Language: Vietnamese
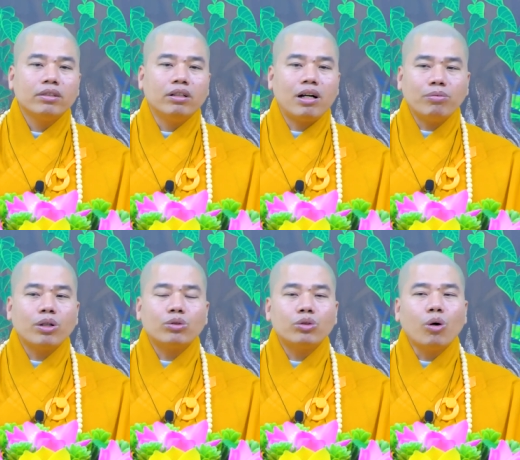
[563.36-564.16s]
rồi
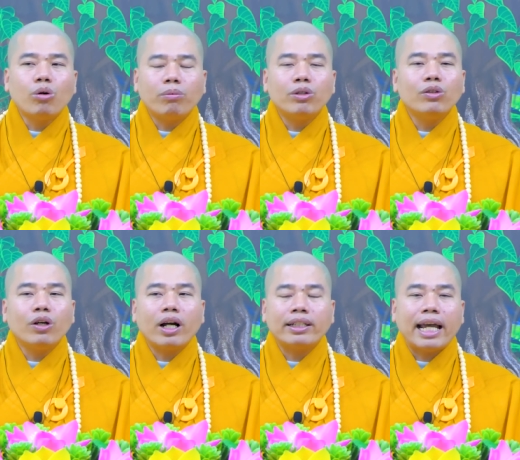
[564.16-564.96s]
không cho tôi tu không cho
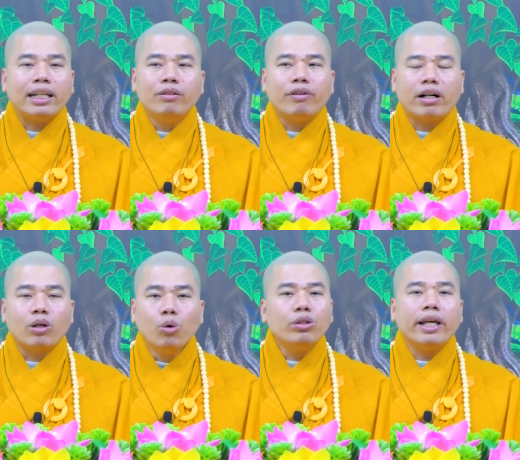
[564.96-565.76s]
ăn chay niệm
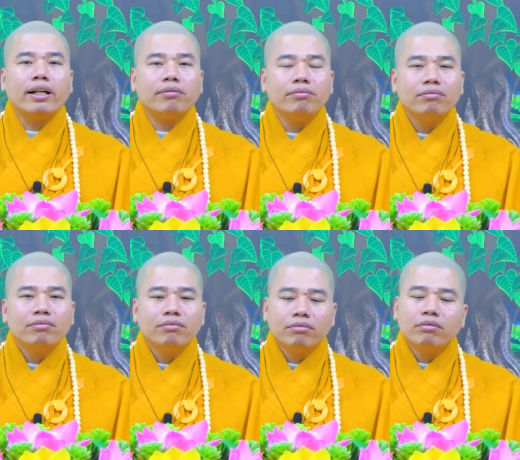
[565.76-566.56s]
phật đủ chuyện hết
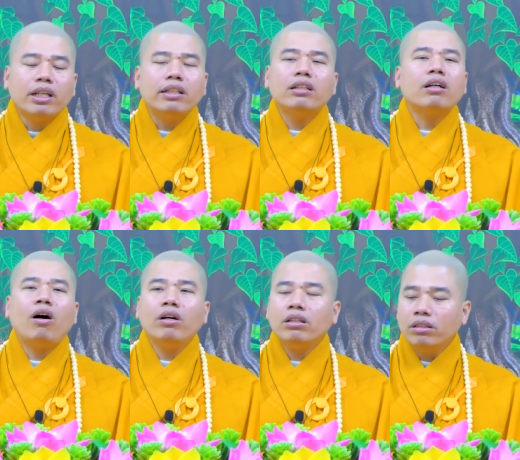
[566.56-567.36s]
vậy thì
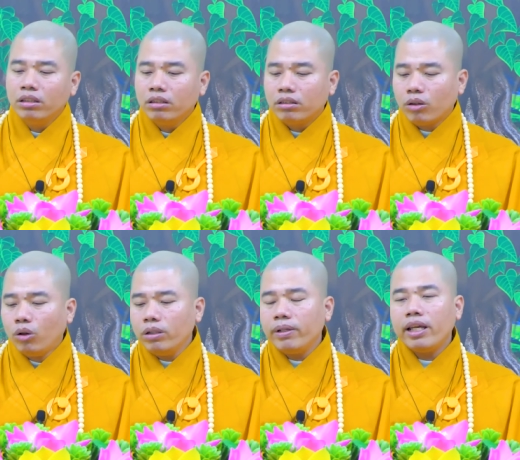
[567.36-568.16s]
thôi
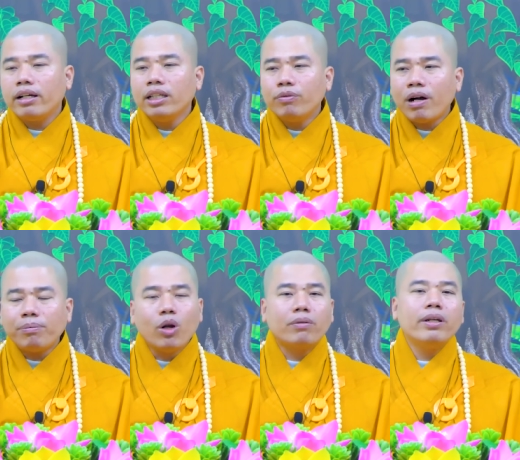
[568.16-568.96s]
tôi bây giờ dưới
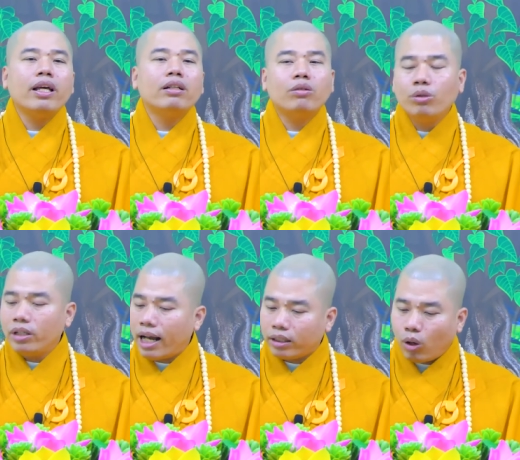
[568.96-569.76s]
pháp luật bây giờ
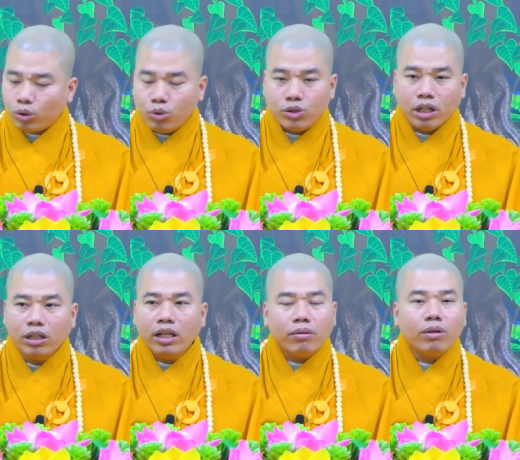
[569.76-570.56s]
tôi ra tòa tôi
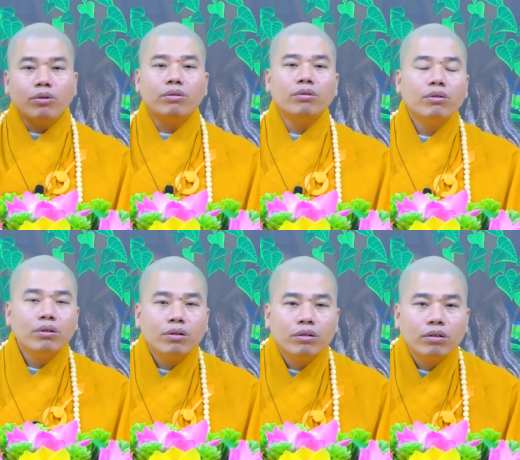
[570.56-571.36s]
xử lý ông luôn
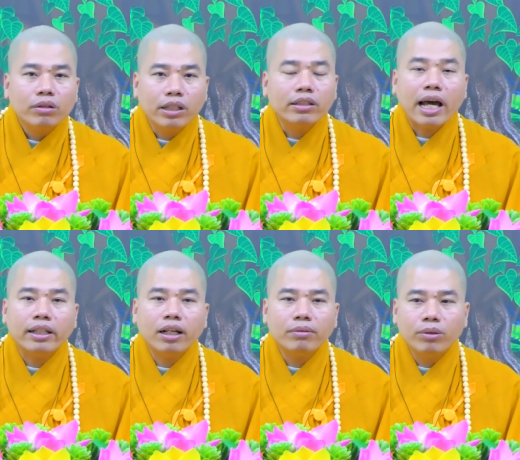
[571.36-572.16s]
chia
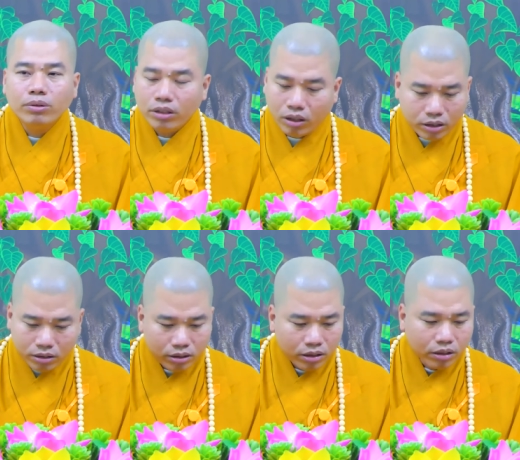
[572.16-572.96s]
tay với ông luôn rồi
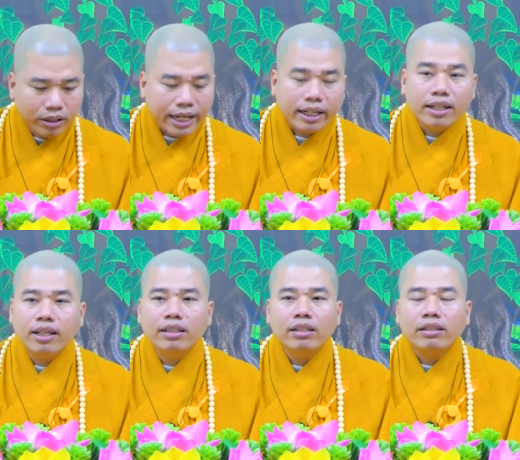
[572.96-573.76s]
đường ai nấy
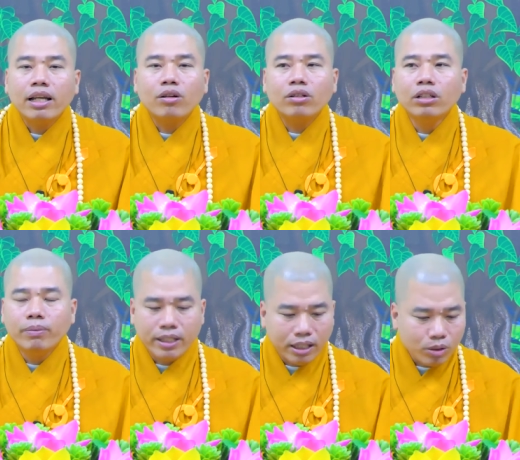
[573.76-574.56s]
đi để con
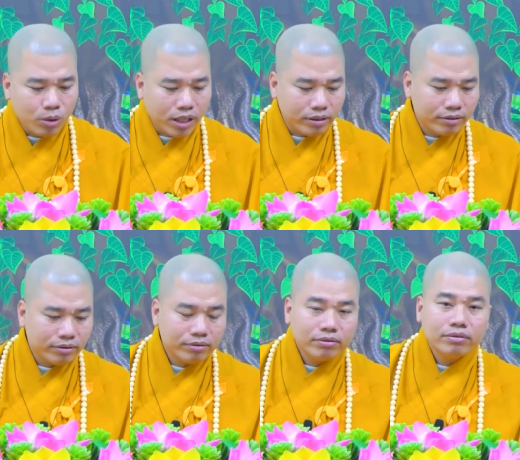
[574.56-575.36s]
đường mình dễ tu hơn
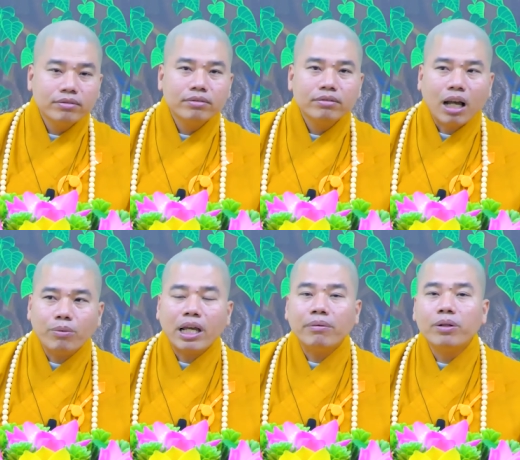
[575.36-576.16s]

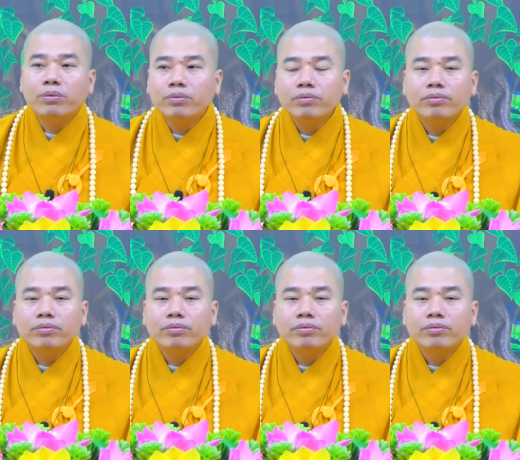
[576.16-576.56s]
ông dám không